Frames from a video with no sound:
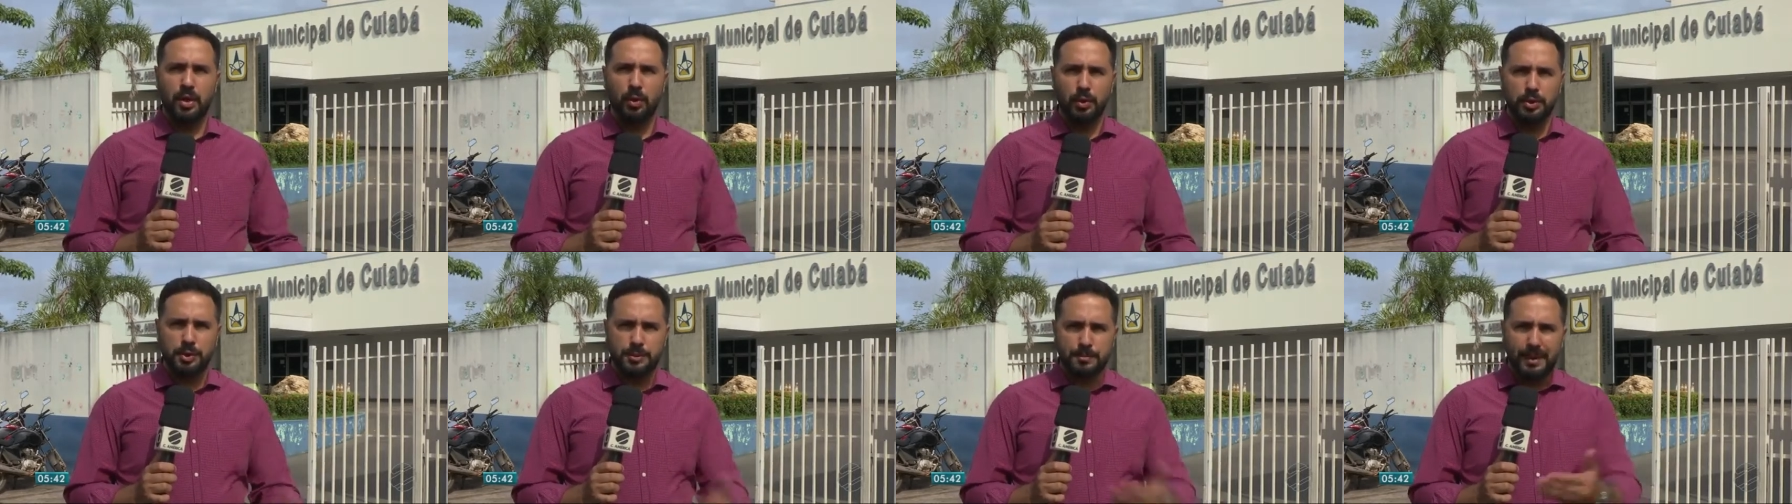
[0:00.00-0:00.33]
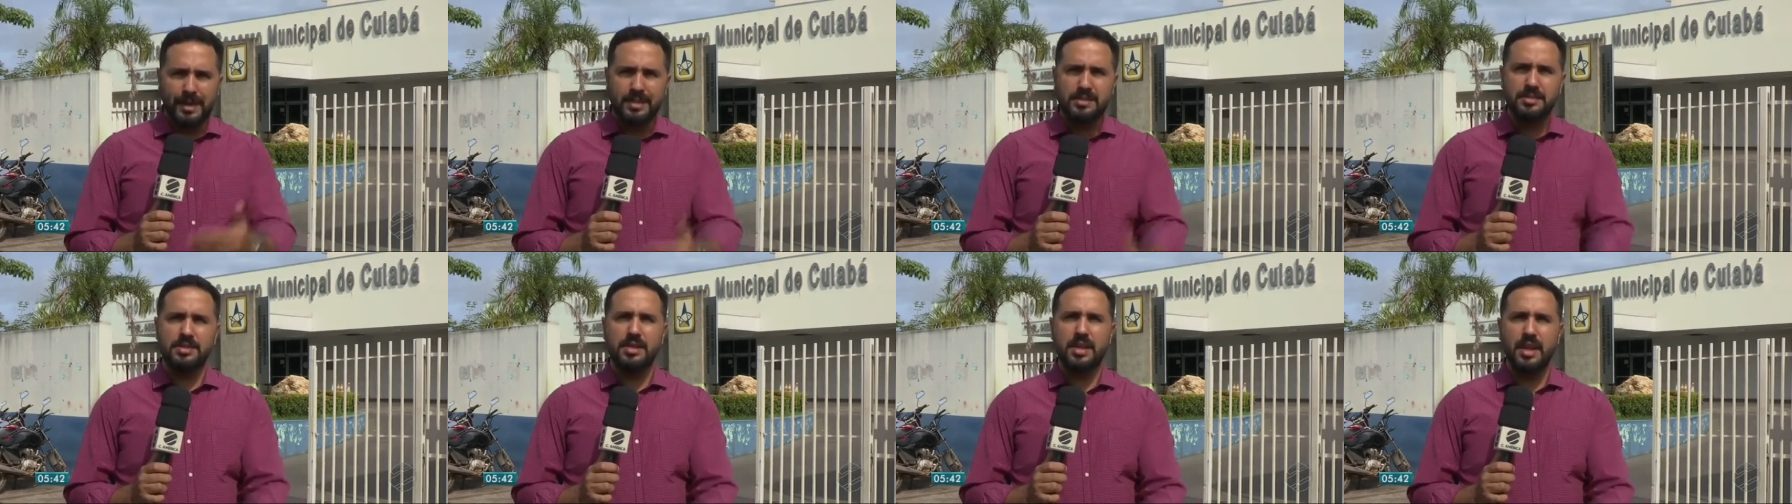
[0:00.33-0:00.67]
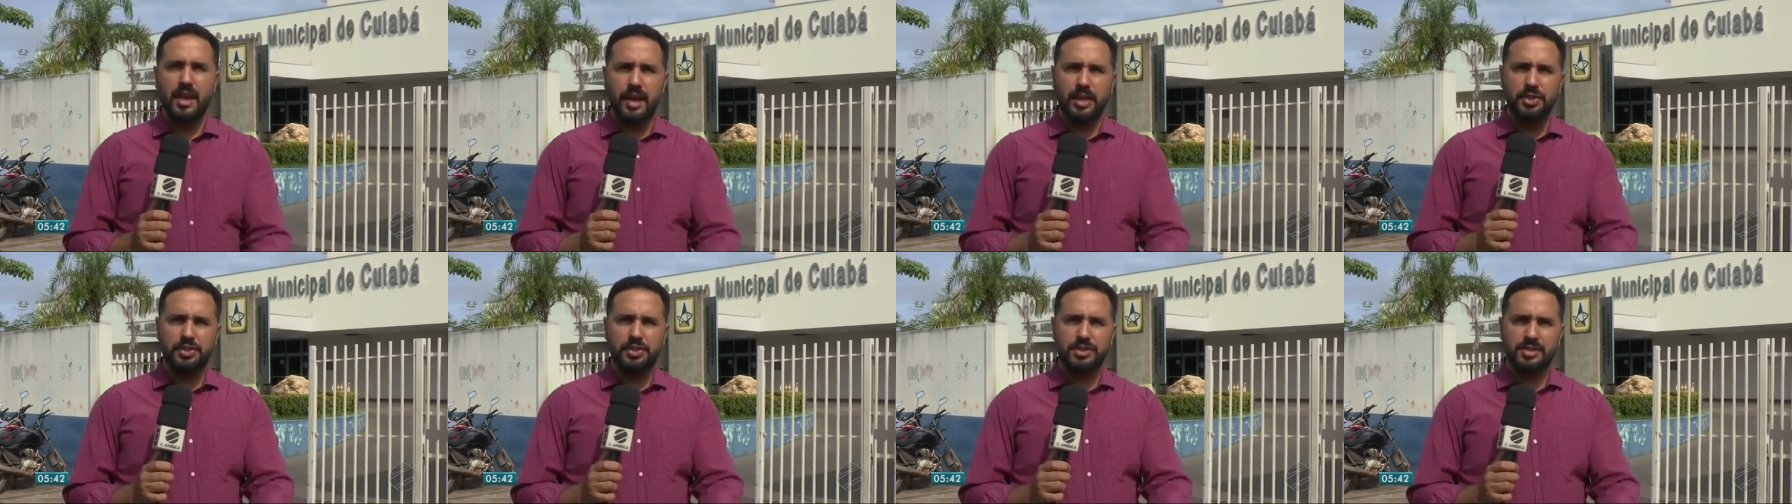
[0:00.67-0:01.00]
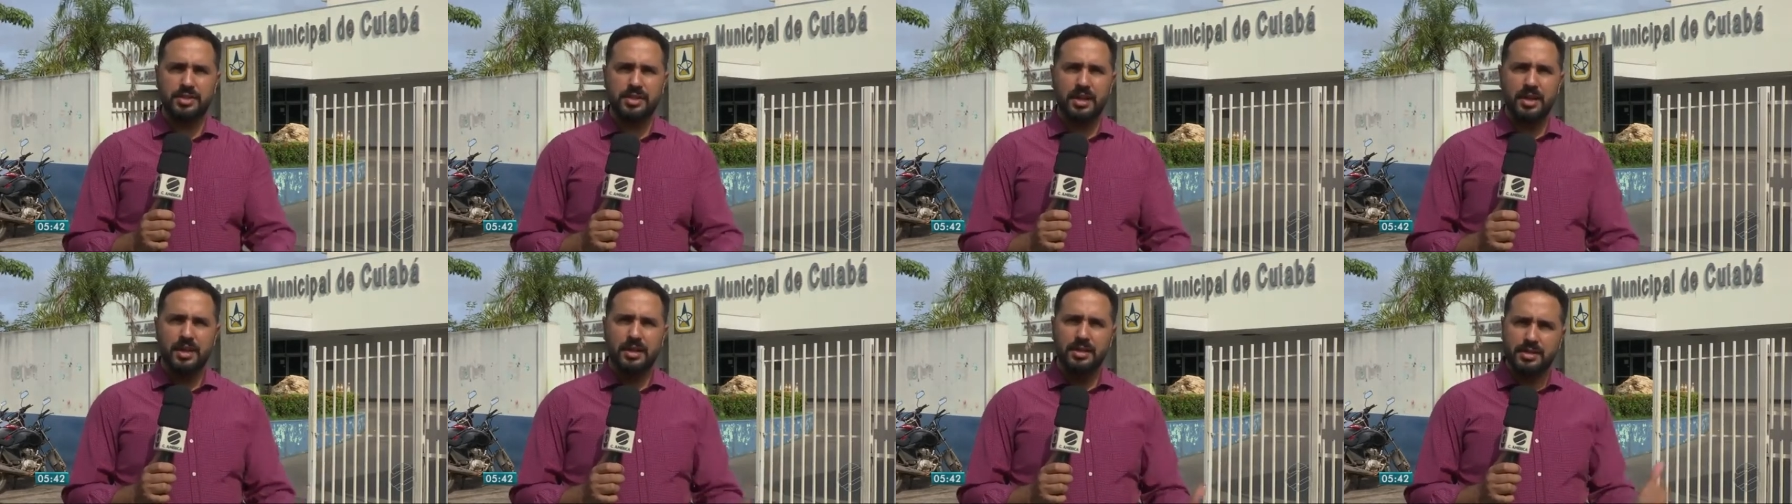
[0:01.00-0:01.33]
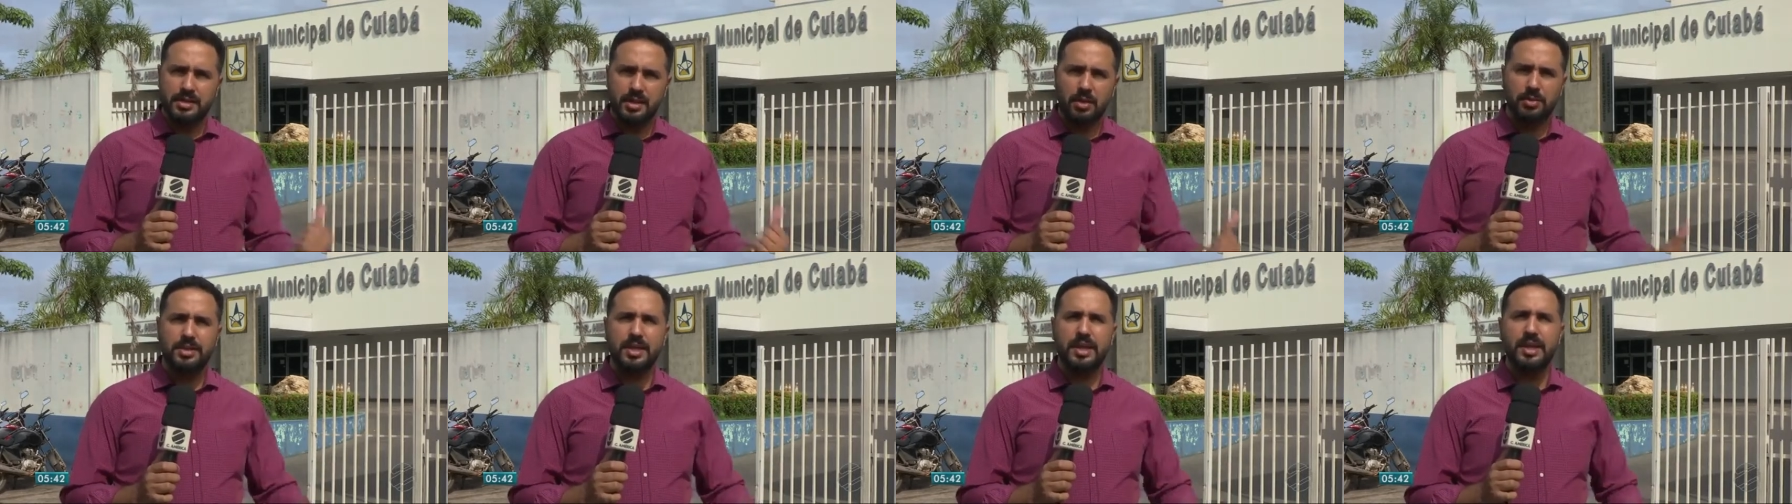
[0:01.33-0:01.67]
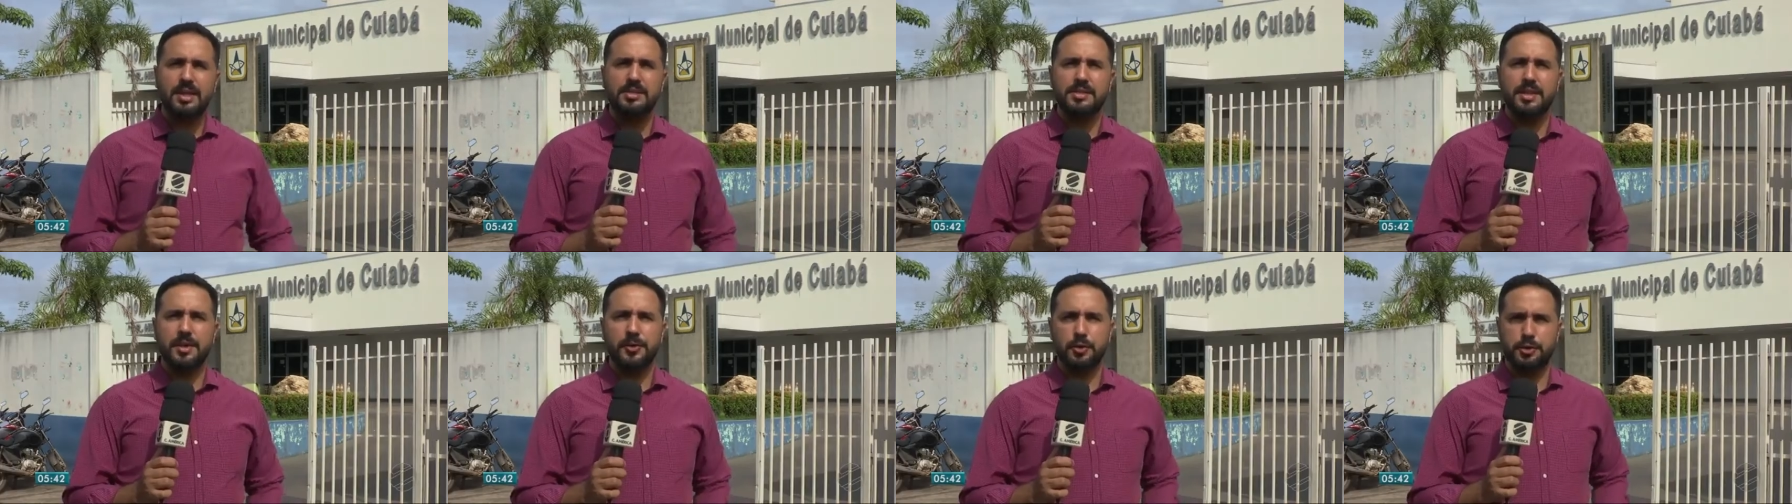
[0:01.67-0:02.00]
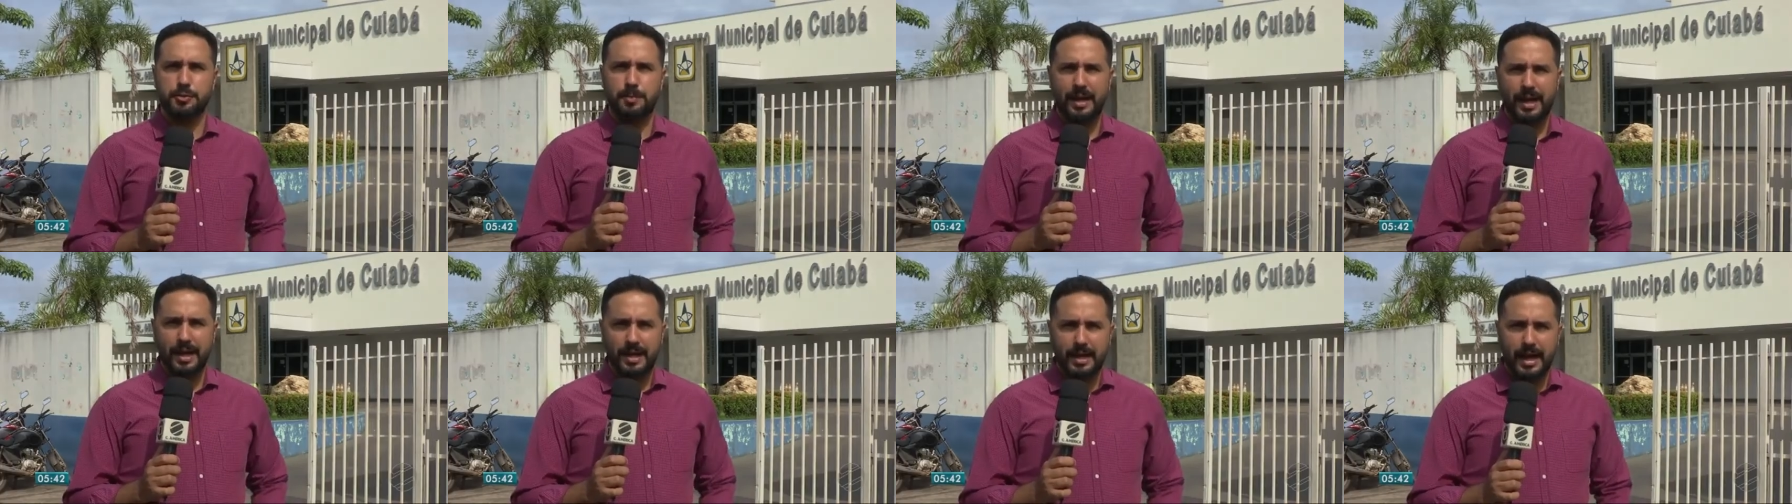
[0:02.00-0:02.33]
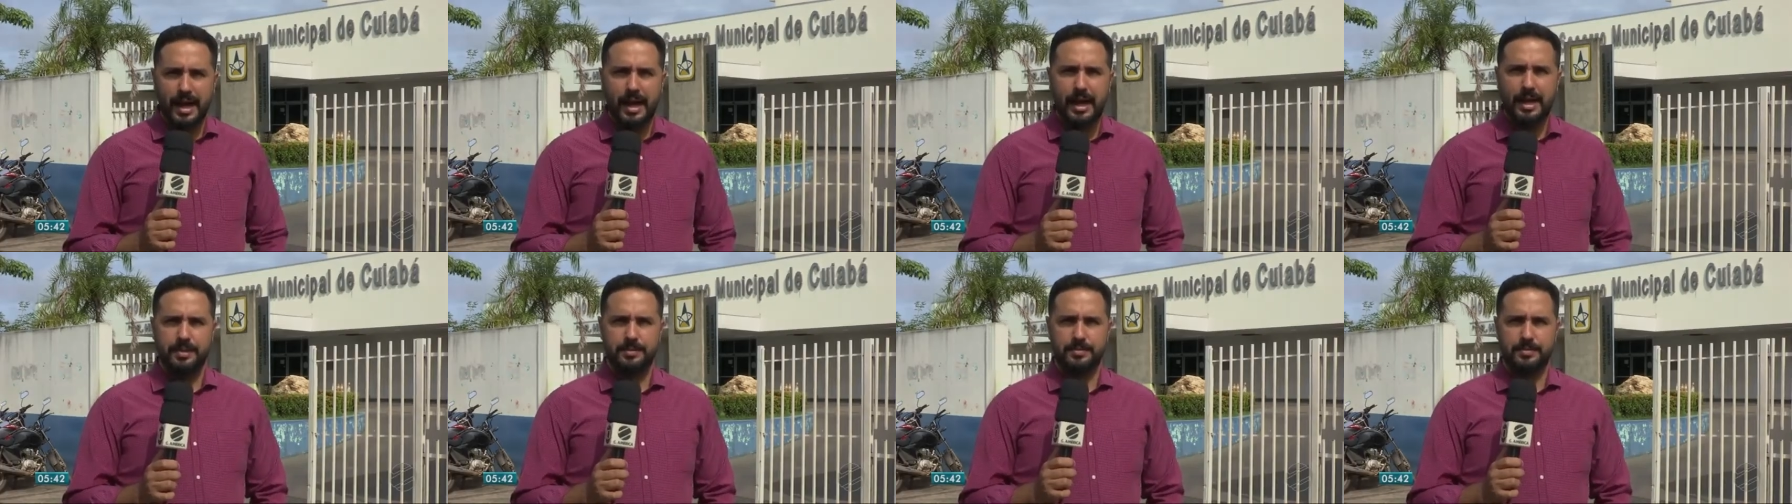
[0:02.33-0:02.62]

os pacientes são trazidos para cá.